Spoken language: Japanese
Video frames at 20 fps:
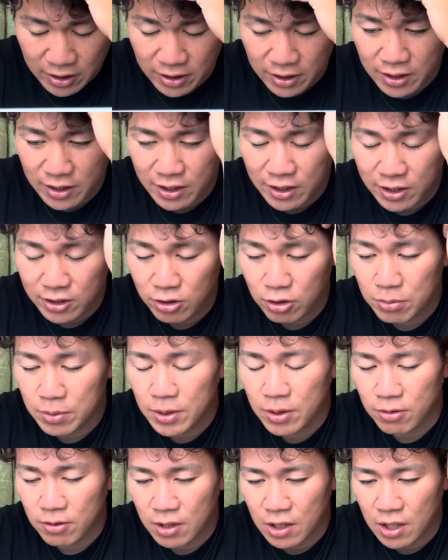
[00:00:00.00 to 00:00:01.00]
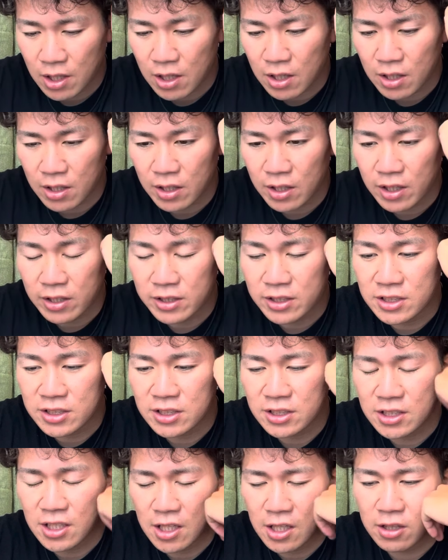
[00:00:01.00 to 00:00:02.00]
えー、延岡、えー、
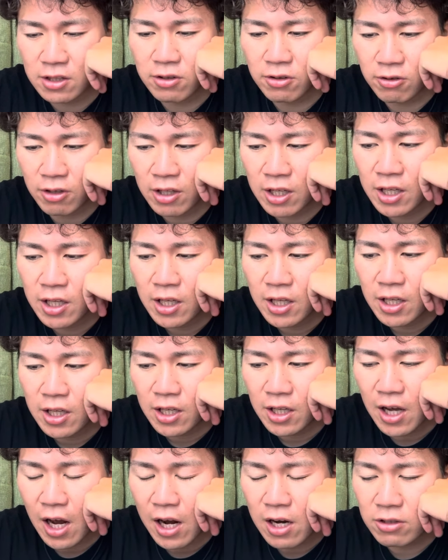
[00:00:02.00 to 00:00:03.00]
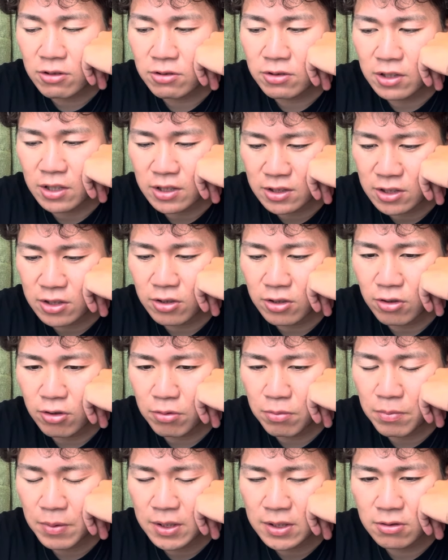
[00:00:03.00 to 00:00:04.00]
日南とね、あるんですけど、
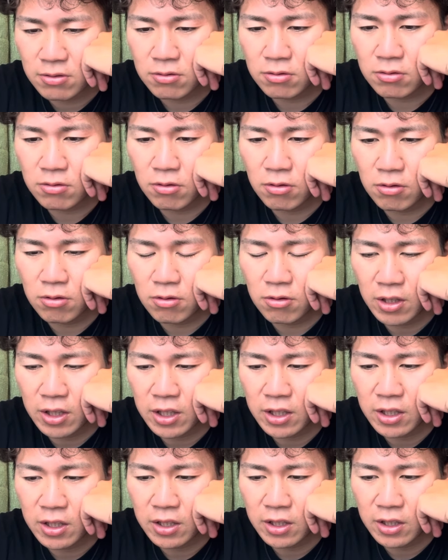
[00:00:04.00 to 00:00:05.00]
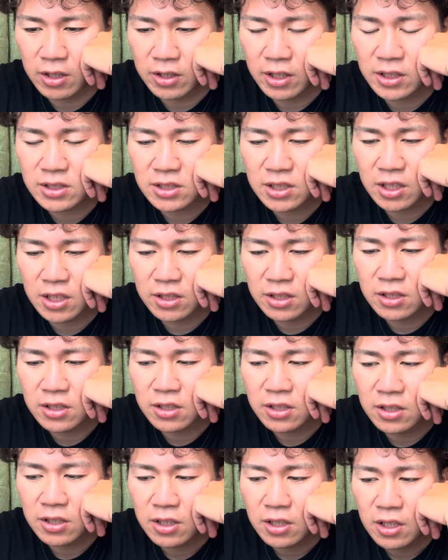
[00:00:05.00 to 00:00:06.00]
まあその高校はね、えー、確かに、
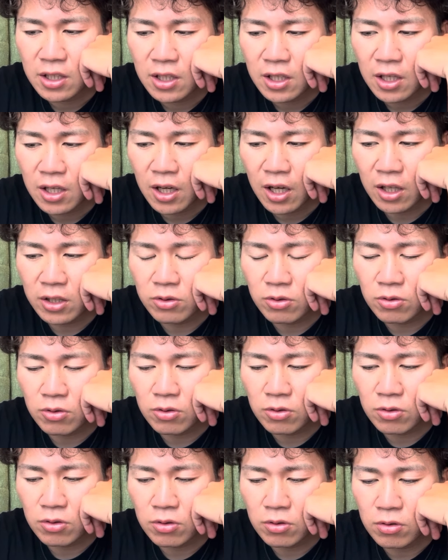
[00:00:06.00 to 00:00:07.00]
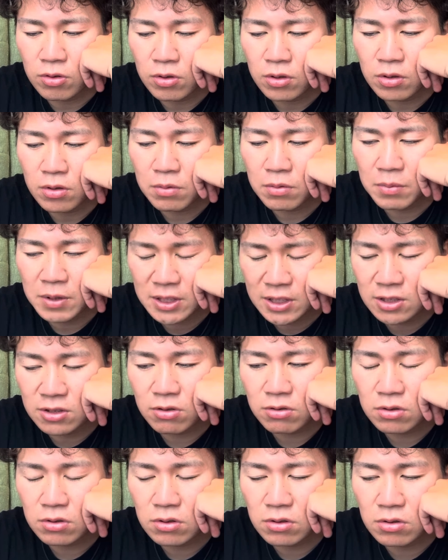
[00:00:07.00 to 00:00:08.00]
あのー、まあ
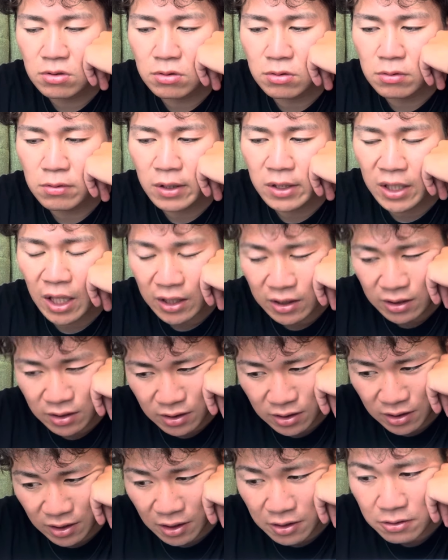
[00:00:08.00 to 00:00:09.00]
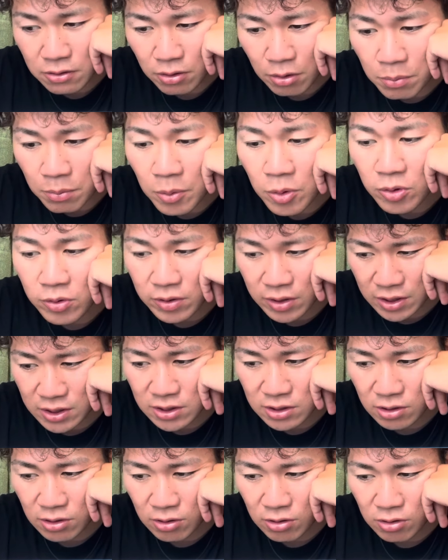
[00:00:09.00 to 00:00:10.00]
強くはなってると思うんで
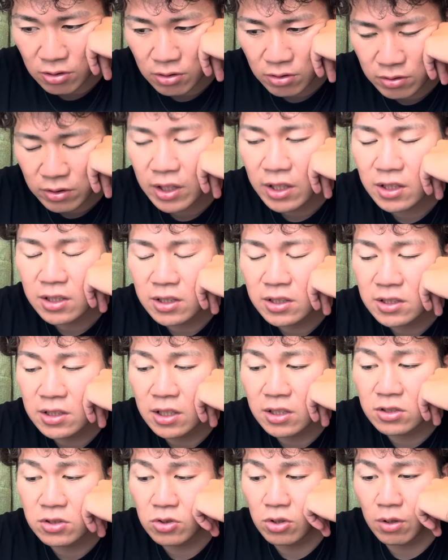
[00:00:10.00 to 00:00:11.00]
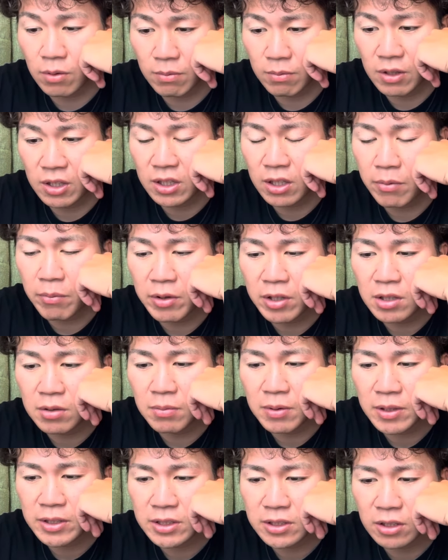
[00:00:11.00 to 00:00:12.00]
すよ。ほんで、いい選手とかもね、たまにい
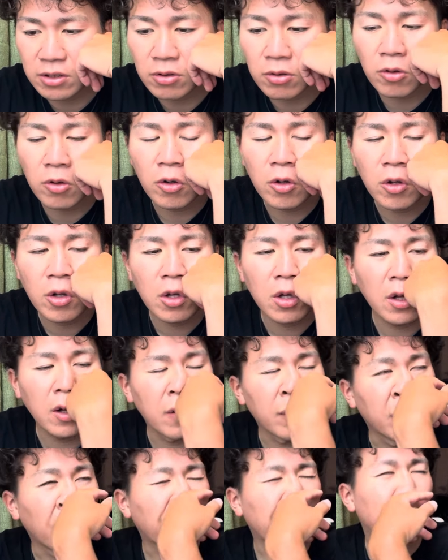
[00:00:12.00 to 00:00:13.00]
ますけど、僕